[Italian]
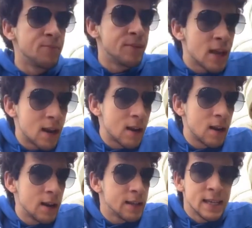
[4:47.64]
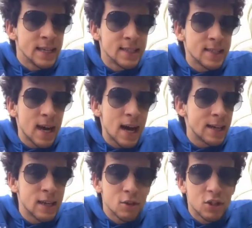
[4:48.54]
Nell
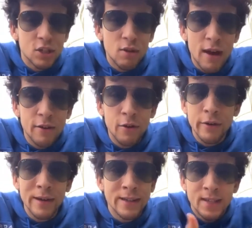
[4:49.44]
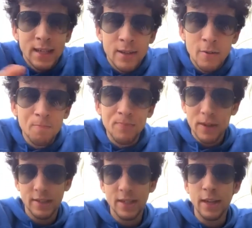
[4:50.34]
inizia nello stesso anno l'esilio,
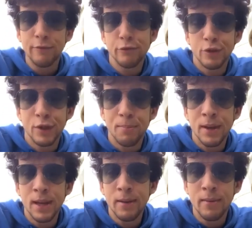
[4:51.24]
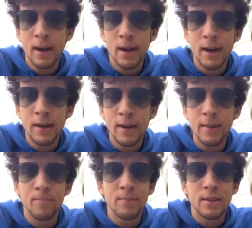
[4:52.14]
si rifugia
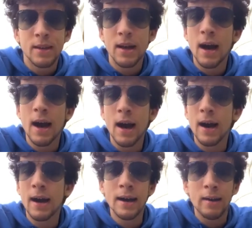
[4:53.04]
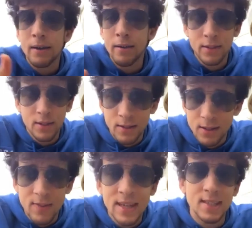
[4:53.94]
prima a, in
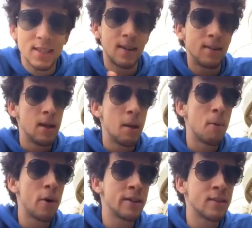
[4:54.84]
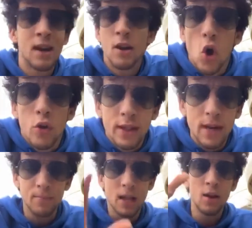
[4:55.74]
Svizzera, poi andrà a Londra.